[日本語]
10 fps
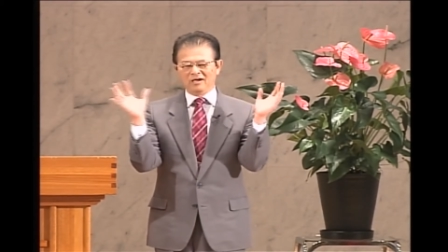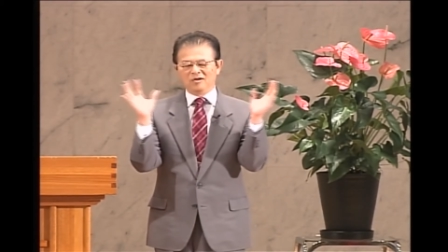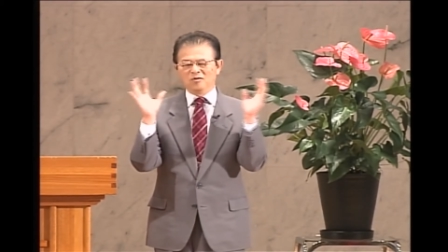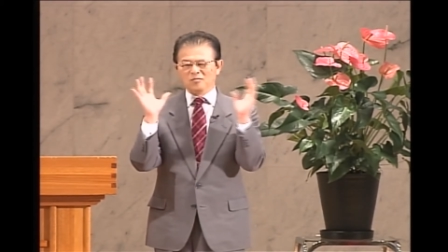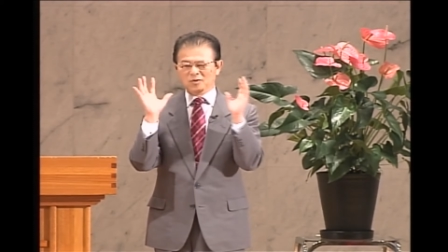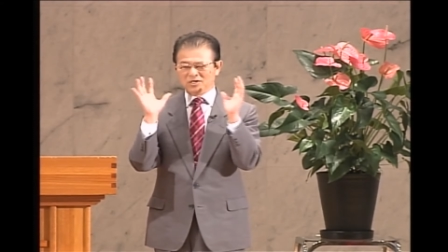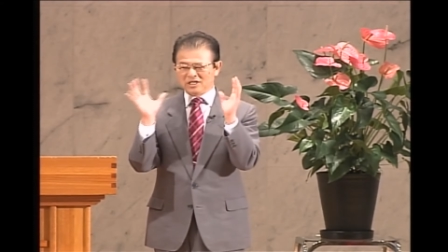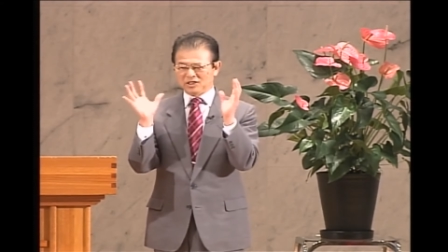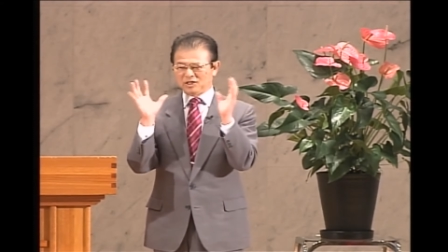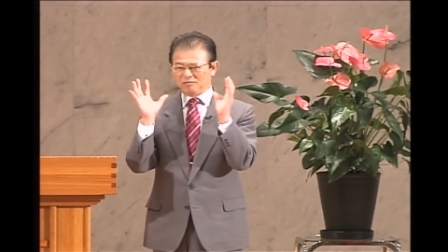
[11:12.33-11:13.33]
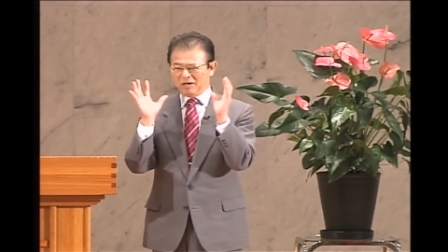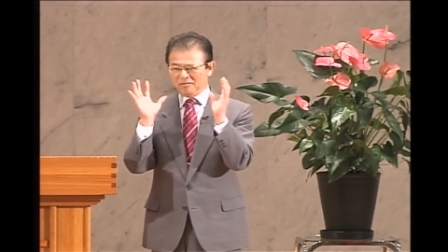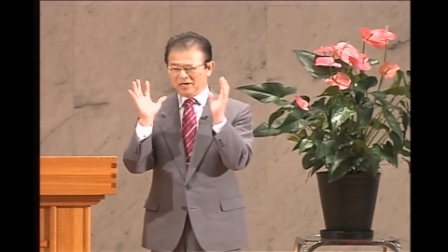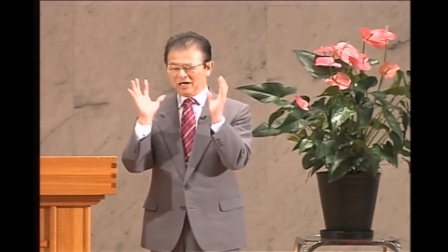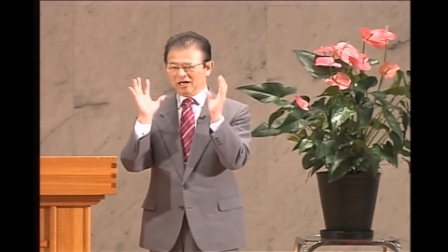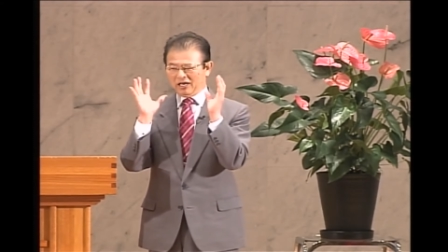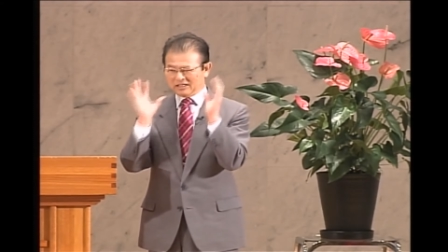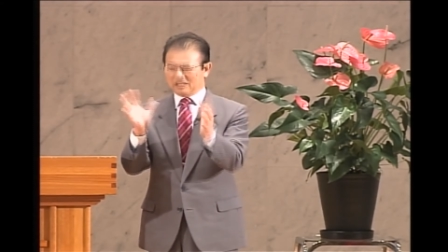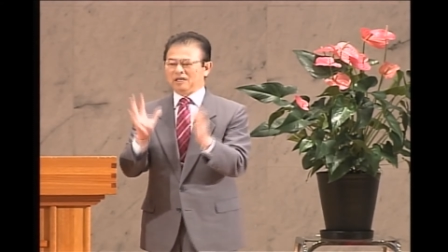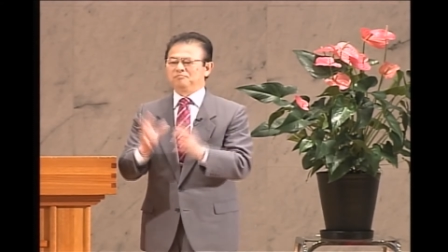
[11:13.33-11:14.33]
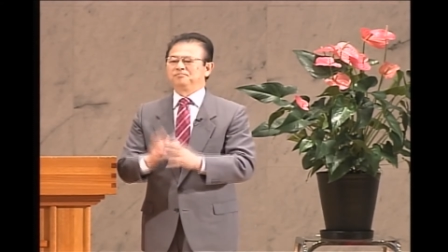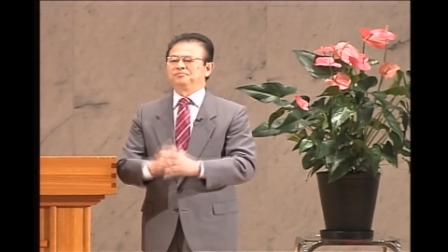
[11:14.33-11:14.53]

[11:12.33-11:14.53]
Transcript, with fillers: 思い出した場面があった。